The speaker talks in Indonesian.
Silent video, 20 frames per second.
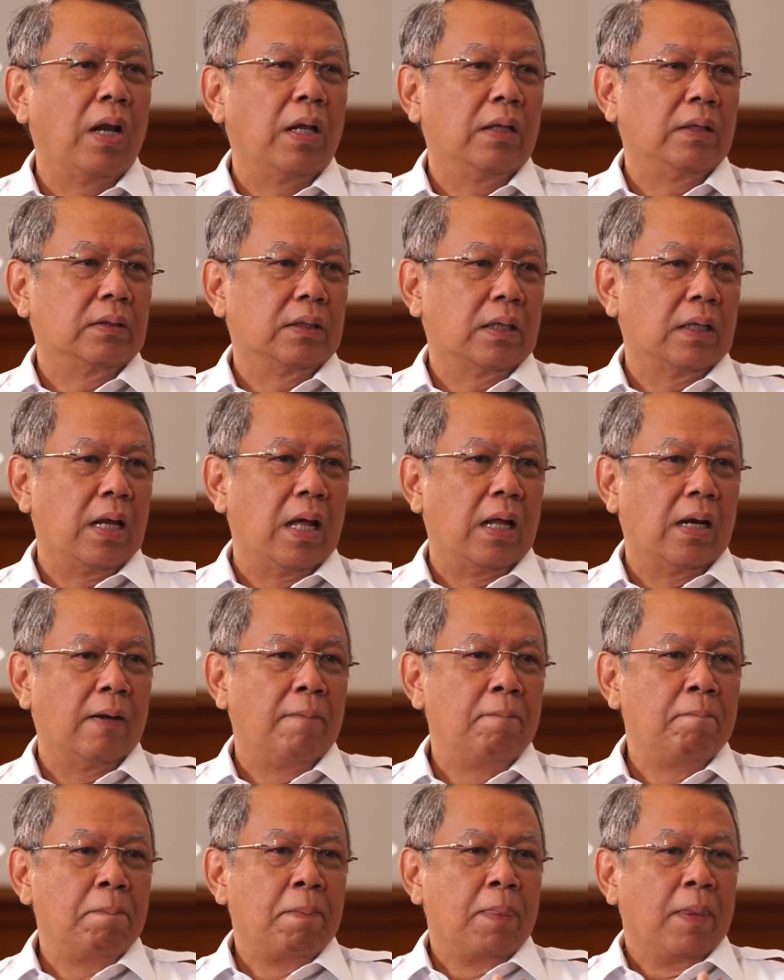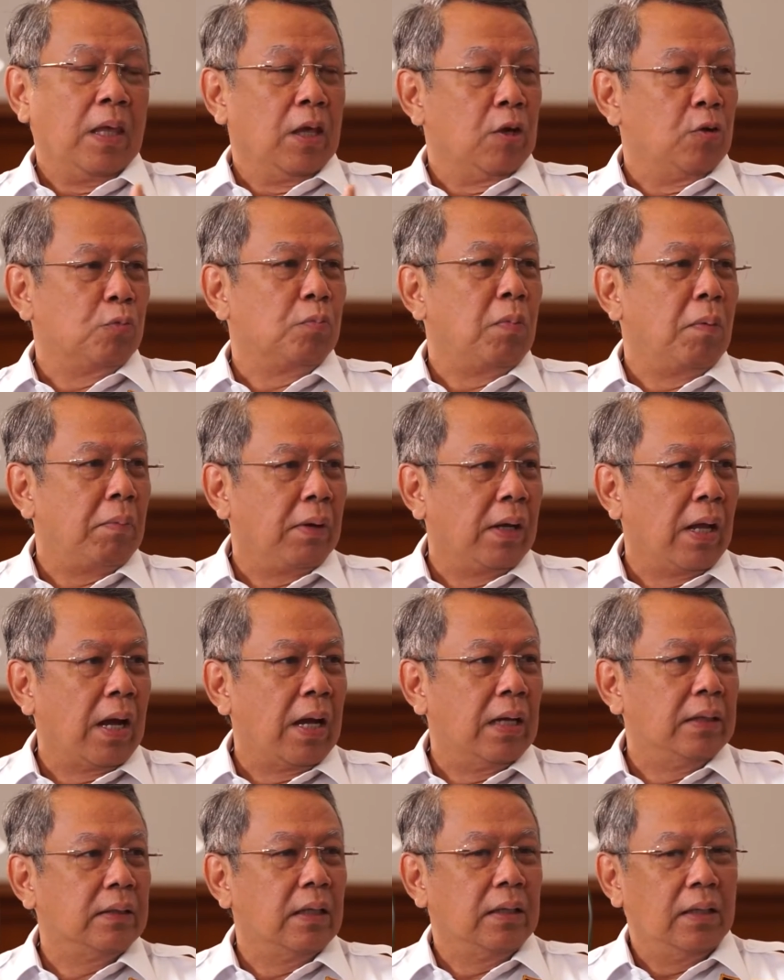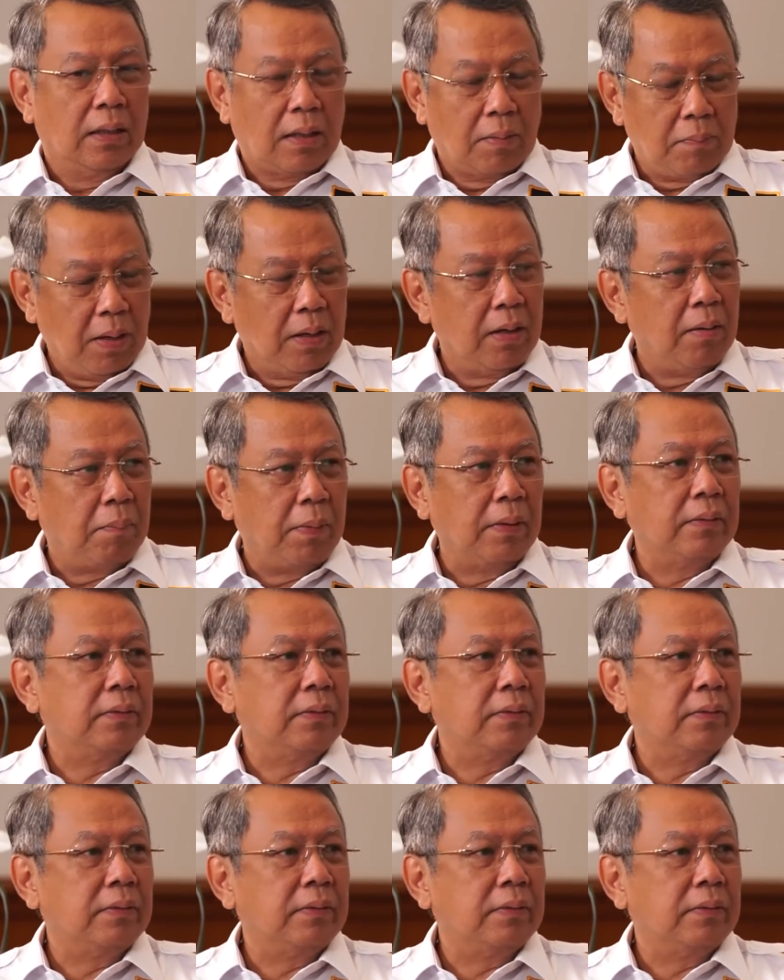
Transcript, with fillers: bukan hanya sekedar ikut memeriahkan saja, tapi